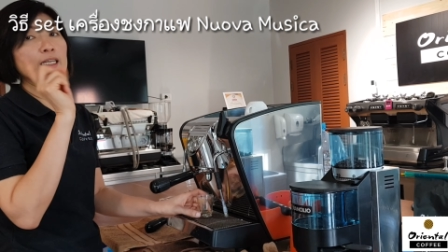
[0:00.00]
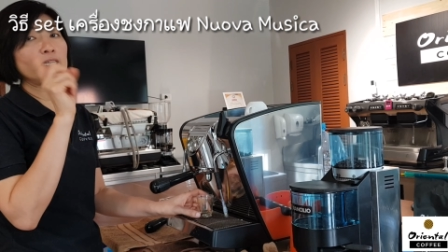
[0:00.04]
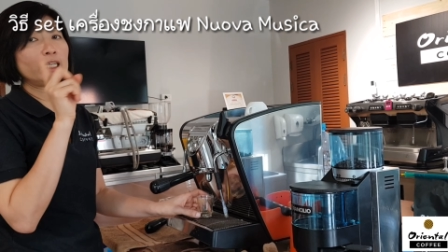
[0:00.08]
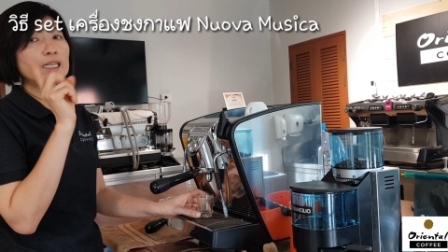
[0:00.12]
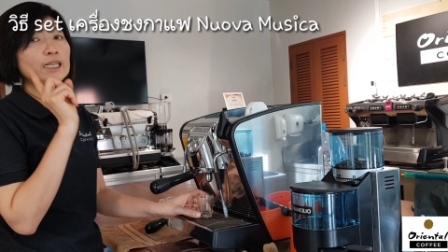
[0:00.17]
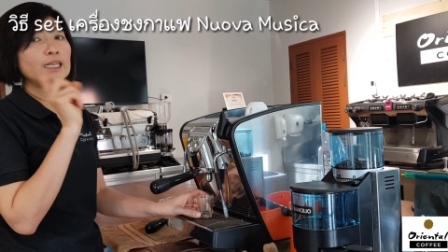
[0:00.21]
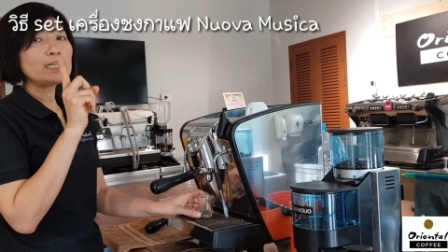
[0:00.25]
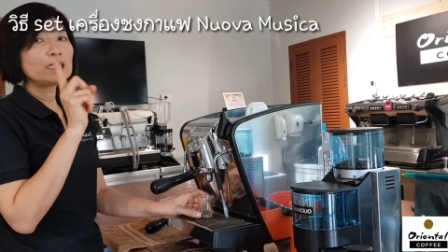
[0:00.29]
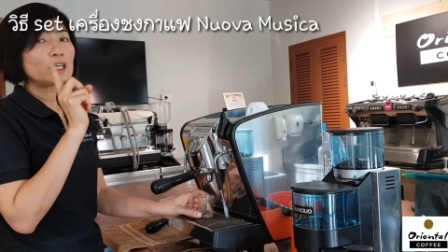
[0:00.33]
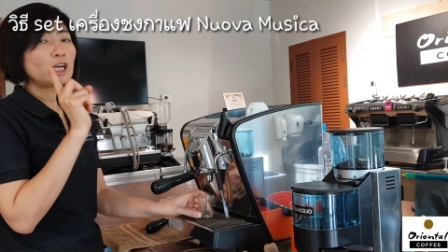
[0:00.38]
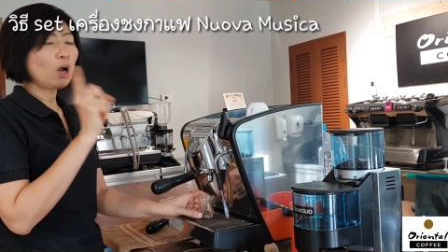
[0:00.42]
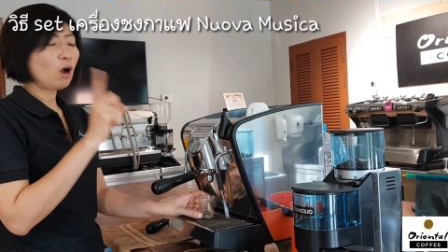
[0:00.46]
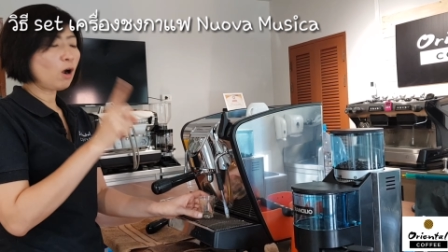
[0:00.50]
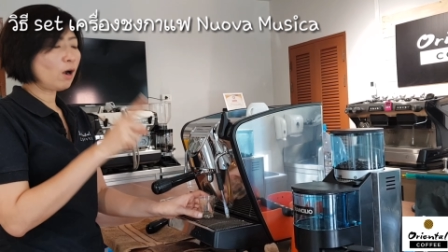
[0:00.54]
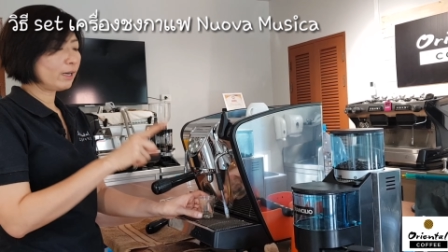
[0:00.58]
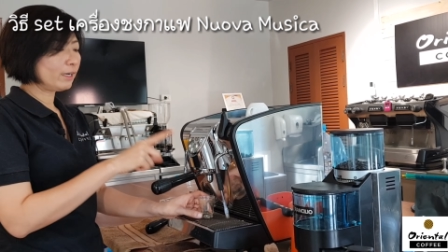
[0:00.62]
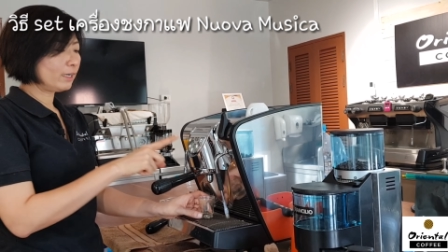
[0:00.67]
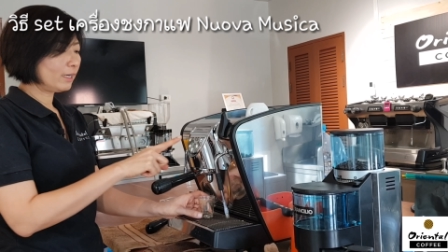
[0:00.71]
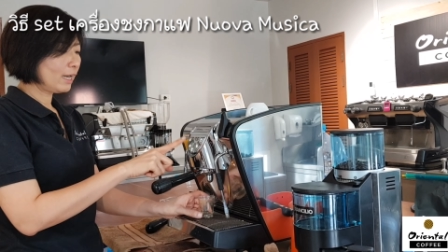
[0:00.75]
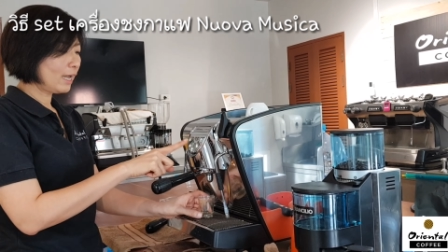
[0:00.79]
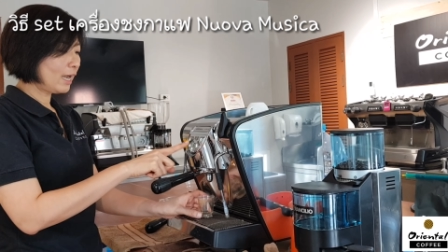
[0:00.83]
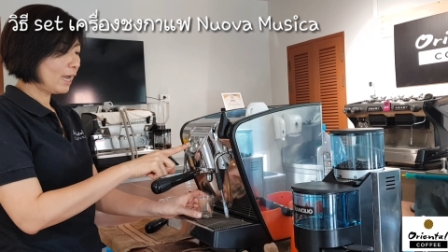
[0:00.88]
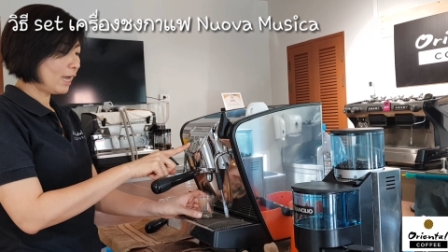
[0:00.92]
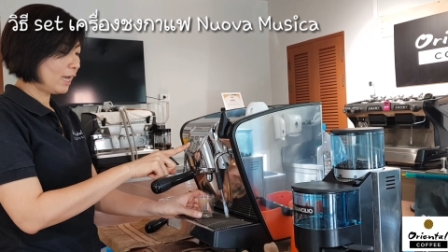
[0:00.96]
ที่หนึ่งออน
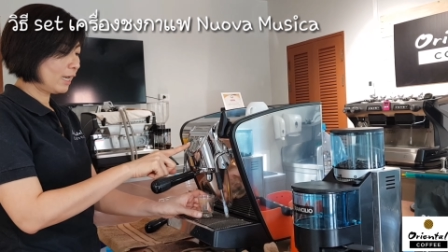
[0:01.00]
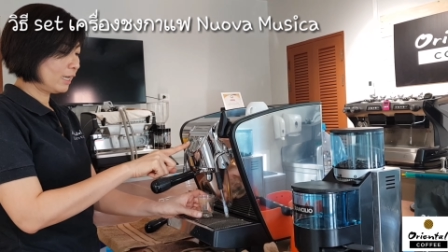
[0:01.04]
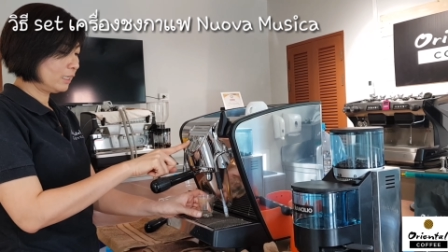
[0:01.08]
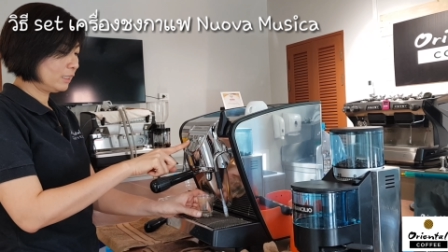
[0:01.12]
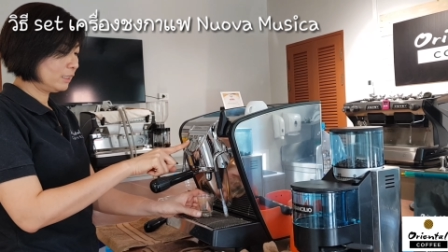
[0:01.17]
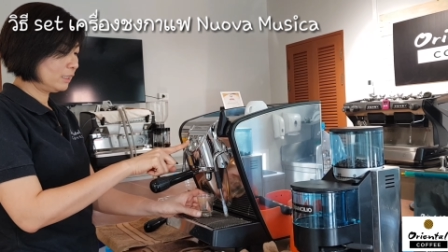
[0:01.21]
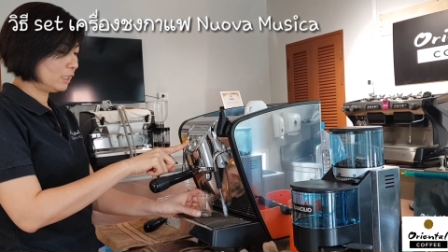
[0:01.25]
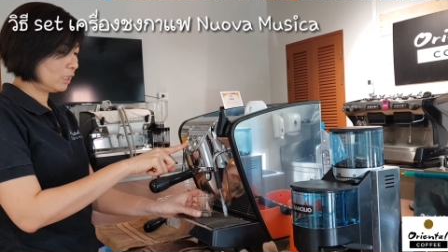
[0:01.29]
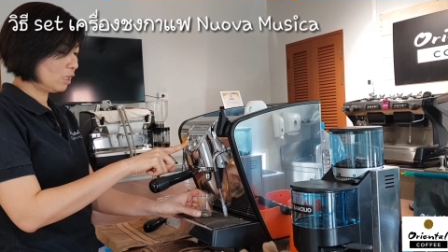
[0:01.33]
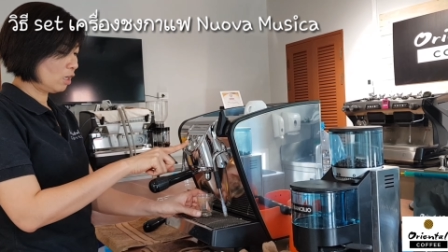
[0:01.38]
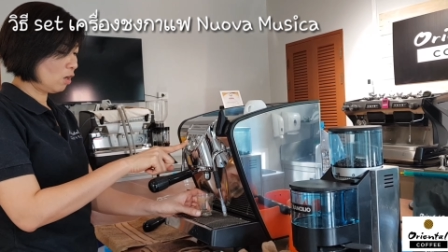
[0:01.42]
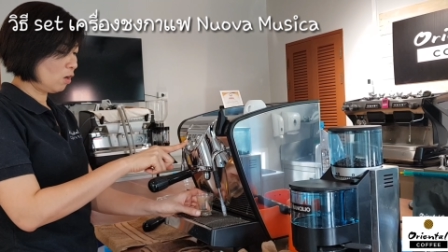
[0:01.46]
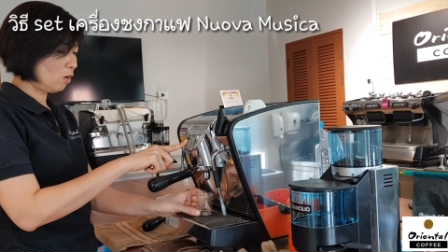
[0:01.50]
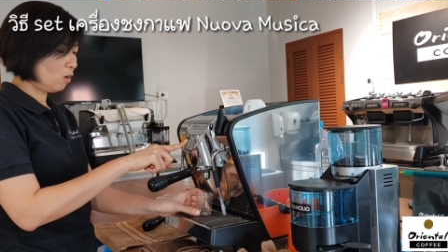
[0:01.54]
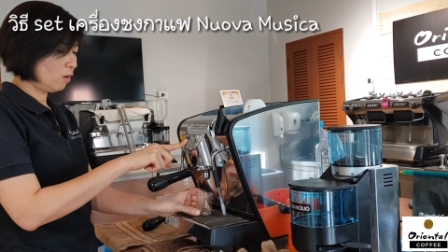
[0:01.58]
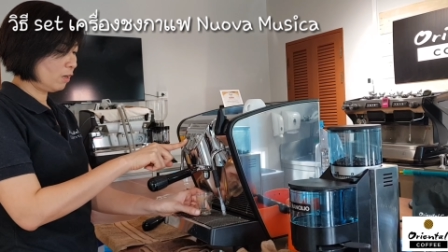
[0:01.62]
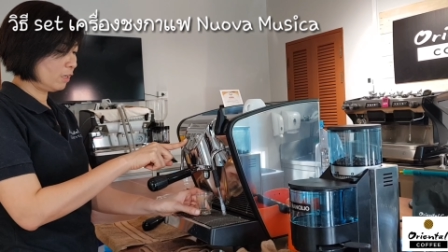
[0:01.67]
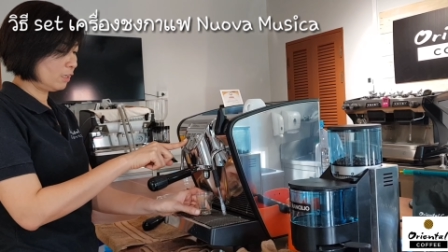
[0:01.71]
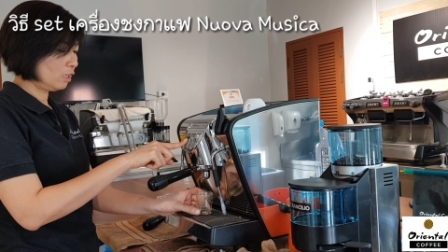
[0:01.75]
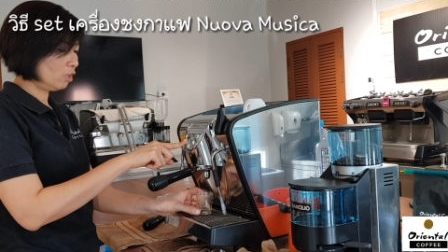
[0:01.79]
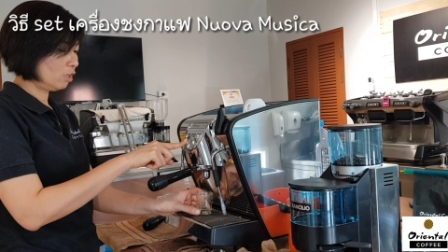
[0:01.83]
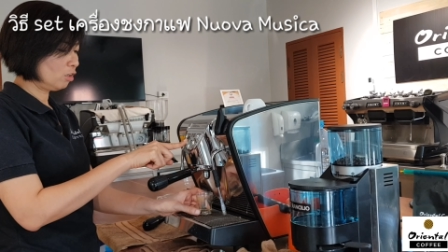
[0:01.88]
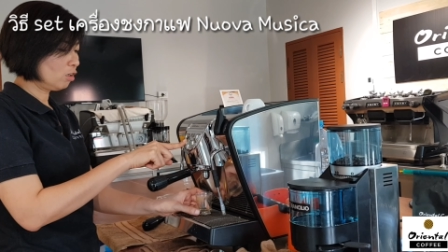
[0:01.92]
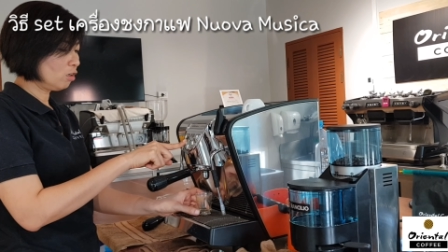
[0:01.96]
นะคะหนึ่งออ
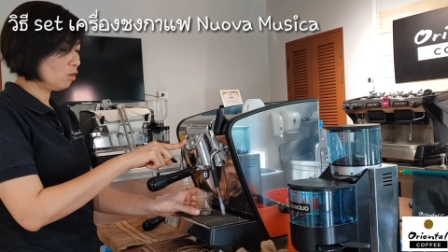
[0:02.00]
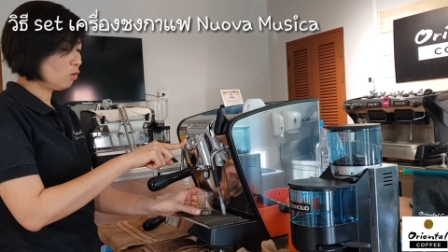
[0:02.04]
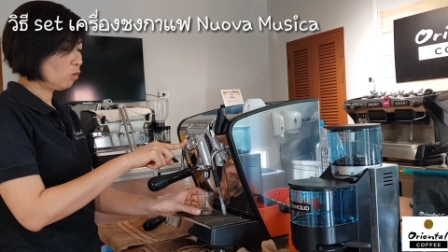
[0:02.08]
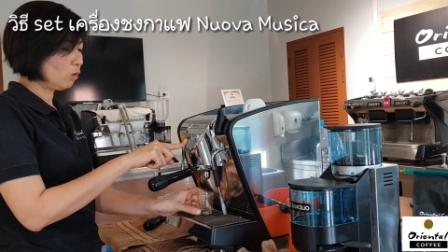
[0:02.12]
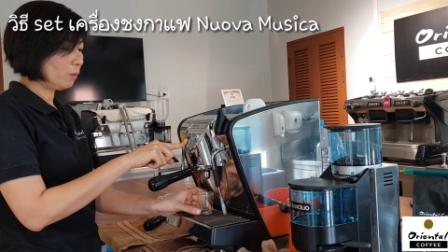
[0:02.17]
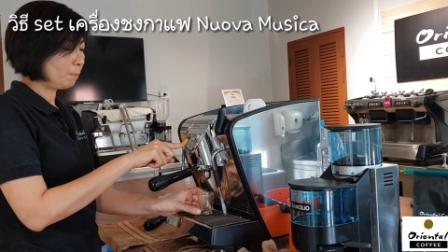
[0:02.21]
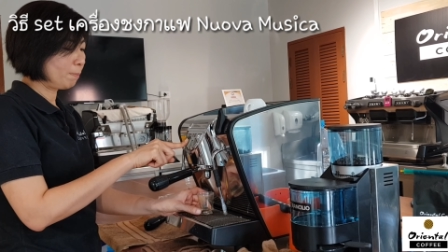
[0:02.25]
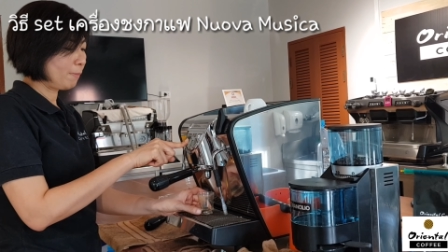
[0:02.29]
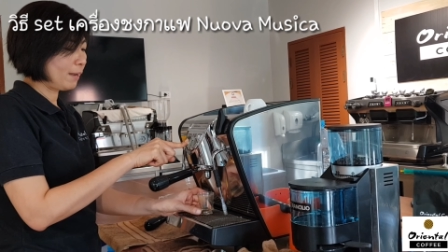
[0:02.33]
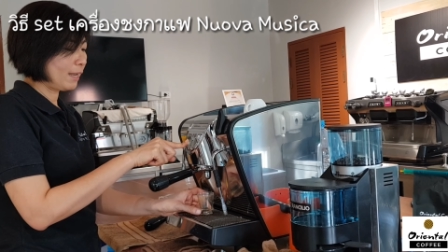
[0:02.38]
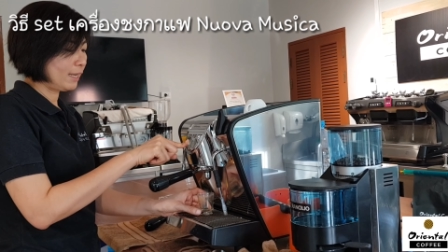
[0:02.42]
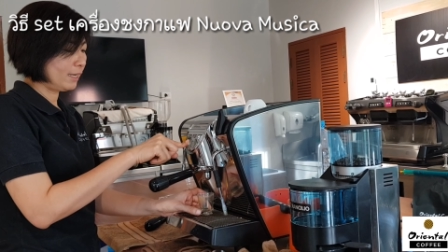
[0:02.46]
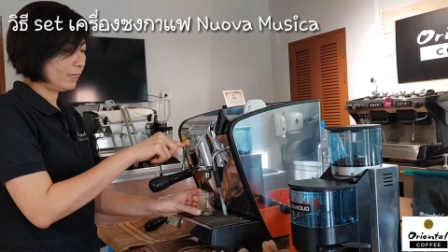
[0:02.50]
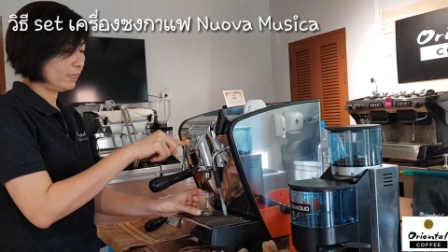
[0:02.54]
นแล้วก็กดไป